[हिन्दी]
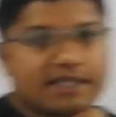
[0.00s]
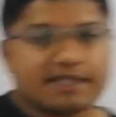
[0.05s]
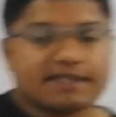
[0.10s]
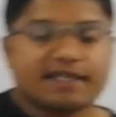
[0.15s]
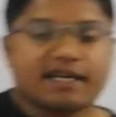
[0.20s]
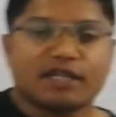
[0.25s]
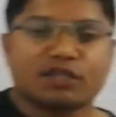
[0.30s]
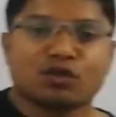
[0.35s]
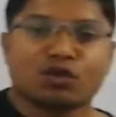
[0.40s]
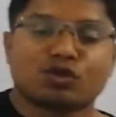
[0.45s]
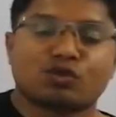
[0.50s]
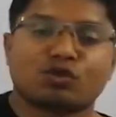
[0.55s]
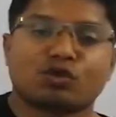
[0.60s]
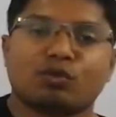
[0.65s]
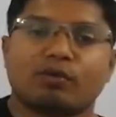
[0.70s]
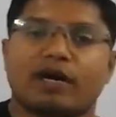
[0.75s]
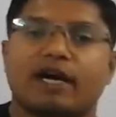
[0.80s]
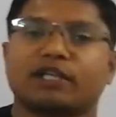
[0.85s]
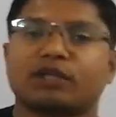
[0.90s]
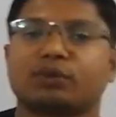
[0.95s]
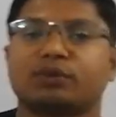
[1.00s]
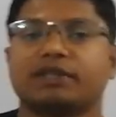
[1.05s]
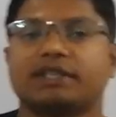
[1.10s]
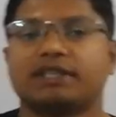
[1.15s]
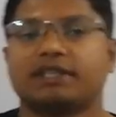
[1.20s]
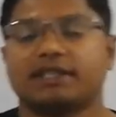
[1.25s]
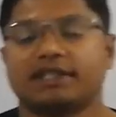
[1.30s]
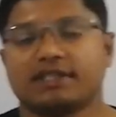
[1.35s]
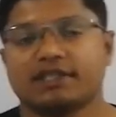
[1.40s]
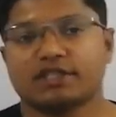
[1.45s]
इसका जो शुरुआत
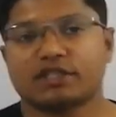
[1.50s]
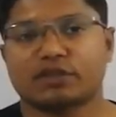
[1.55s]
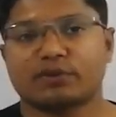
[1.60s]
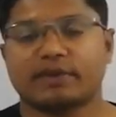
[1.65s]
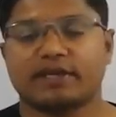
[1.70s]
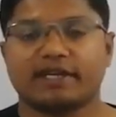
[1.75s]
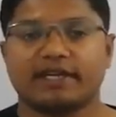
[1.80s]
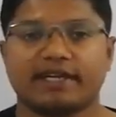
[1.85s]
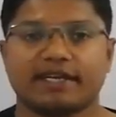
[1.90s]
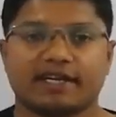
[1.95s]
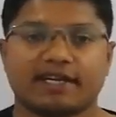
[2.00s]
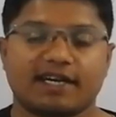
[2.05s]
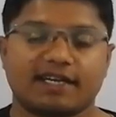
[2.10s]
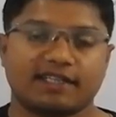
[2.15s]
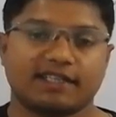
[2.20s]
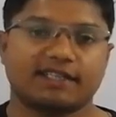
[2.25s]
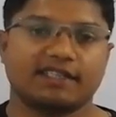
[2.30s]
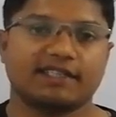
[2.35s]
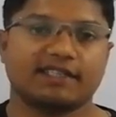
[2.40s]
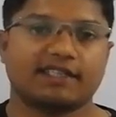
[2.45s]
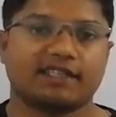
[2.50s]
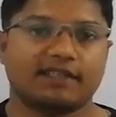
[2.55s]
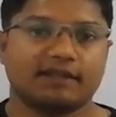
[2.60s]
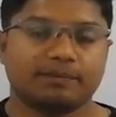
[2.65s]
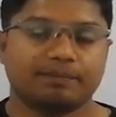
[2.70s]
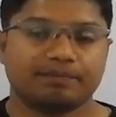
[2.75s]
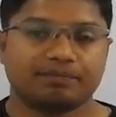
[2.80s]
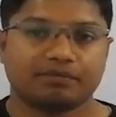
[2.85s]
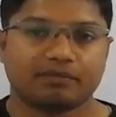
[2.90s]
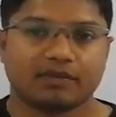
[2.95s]
हुई थी स्वर्ण रेखा नदी का
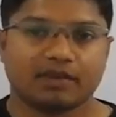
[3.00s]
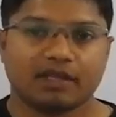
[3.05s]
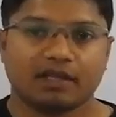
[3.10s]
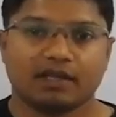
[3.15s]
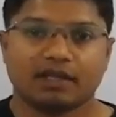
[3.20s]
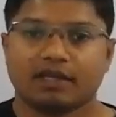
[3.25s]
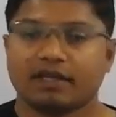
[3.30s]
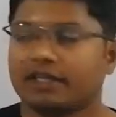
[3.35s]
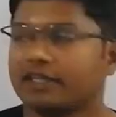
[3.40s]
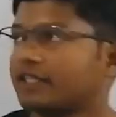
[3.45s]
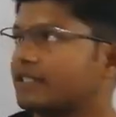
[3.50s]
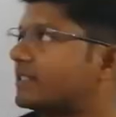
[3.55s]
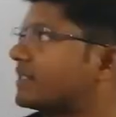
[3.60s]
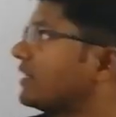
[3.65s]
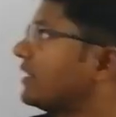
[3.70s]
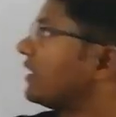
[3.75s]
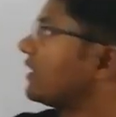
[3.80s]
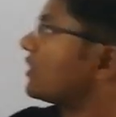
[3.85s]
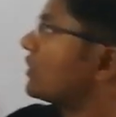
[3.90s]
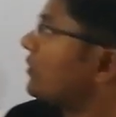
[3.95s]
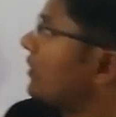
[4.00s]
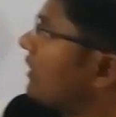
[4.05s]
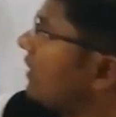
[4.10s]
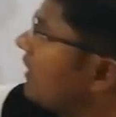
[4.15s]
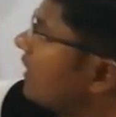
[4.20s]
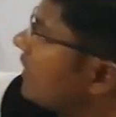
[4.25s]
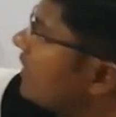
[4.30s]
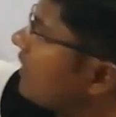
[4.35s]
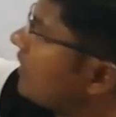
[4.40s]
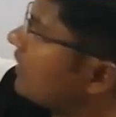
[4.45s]
इस
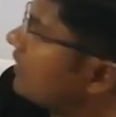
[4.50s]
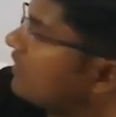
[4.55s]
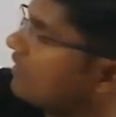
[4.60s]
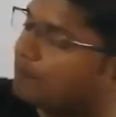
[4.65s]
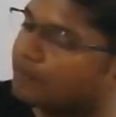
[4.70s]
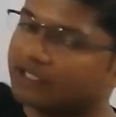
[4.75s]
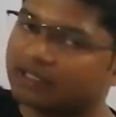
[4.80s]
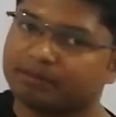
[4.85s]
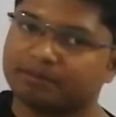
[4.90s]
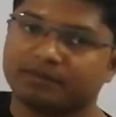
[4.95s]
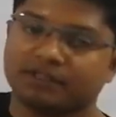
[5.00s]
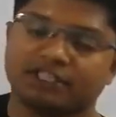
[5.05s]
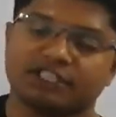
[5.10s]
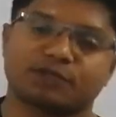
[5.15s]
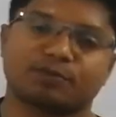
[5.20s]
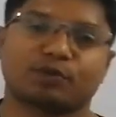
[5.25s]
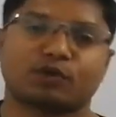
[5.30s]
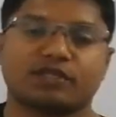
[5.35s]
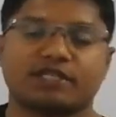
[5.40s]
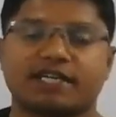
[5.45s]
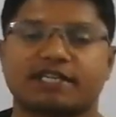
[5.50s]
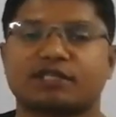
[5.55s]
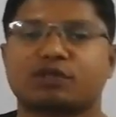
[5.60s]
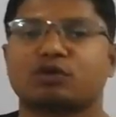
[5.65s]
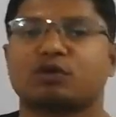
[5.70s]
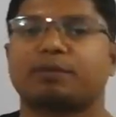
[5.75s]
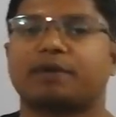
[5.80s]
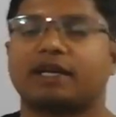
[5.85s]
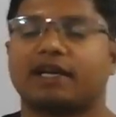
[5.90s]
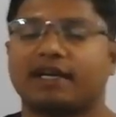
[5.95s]
स्वर्ण रेखा नदी पर इस प्रोजेक्ट
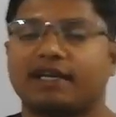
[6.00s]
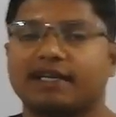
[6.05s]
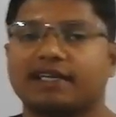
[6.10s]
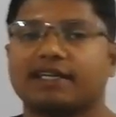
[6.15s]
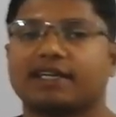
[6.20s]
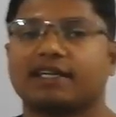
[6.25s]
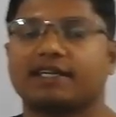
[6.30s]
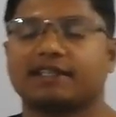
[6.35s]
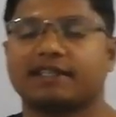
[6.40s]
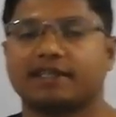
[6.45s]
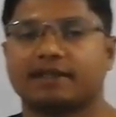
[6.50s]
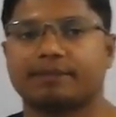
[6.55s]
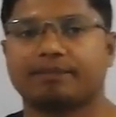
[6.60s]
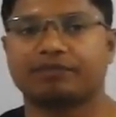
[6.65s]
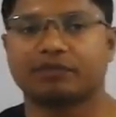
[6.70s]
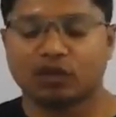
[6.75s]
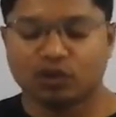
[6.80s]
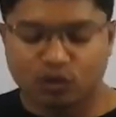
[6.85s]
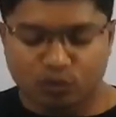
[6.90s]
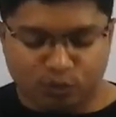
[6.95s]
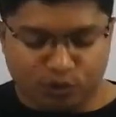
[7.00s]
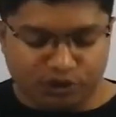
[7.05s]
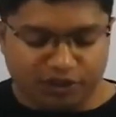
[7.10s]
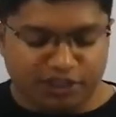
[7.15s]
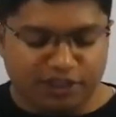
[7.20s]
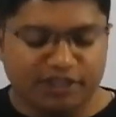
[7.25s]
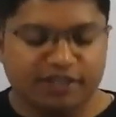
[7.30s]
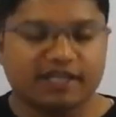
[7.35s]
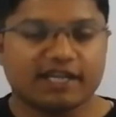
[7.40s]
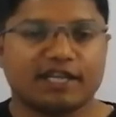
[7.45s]
को बनाने के लिए वो
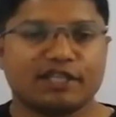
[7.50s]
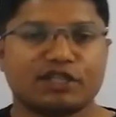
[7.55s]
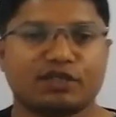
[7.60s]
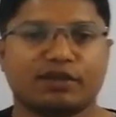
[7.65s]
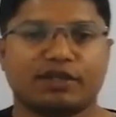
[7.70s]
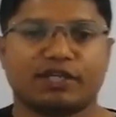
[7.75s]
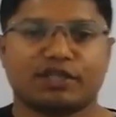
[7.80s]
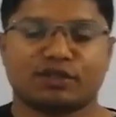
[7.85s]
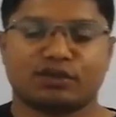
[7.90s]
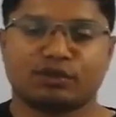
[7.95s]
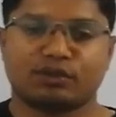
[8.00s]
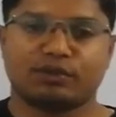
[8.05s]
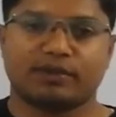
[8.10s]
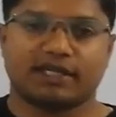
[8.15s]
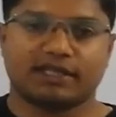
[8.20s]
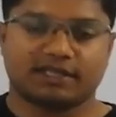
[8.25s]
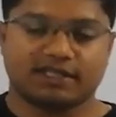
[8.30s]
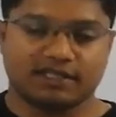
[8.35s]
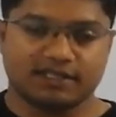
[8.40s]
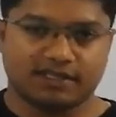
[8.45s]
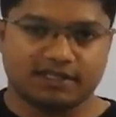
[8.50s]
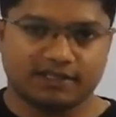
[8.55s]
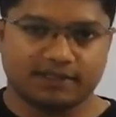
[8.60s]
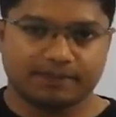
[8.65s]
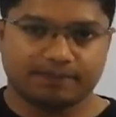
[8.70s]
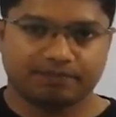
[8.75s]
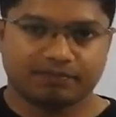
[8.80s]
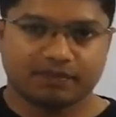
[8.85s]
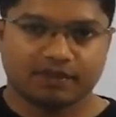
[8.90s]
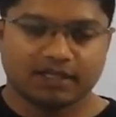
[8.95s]
तीन राज्यों ने शुरुआत की
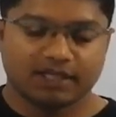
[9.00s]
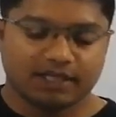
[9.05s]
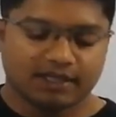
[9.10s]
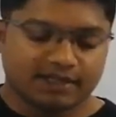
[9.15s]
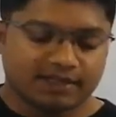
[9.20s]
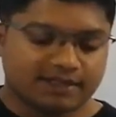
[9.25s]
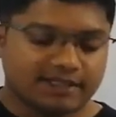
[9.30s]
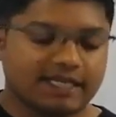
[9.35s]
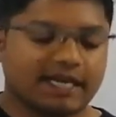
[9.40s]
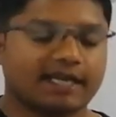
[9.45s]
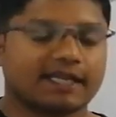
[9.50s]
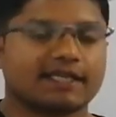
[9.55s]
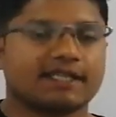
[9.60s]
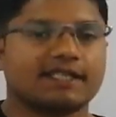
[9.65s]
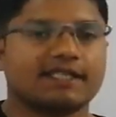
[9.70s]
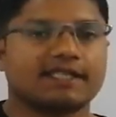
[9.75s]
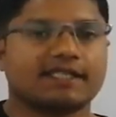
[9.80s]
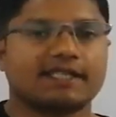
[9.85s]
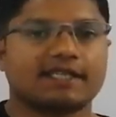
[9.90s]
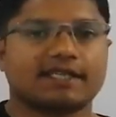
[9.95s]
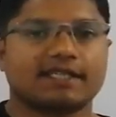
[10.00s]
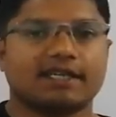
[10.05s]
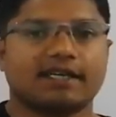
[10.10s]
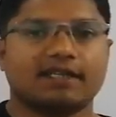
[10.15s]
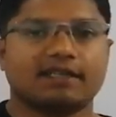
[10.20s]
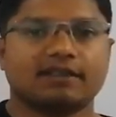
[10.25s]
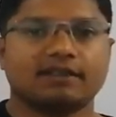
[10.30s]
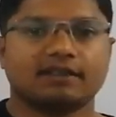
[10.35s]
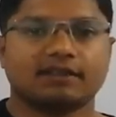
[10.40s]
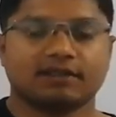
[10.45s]
थी झारखंड
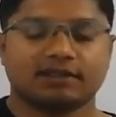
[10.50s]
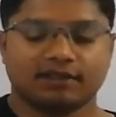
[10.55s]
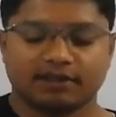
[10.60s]
सरकार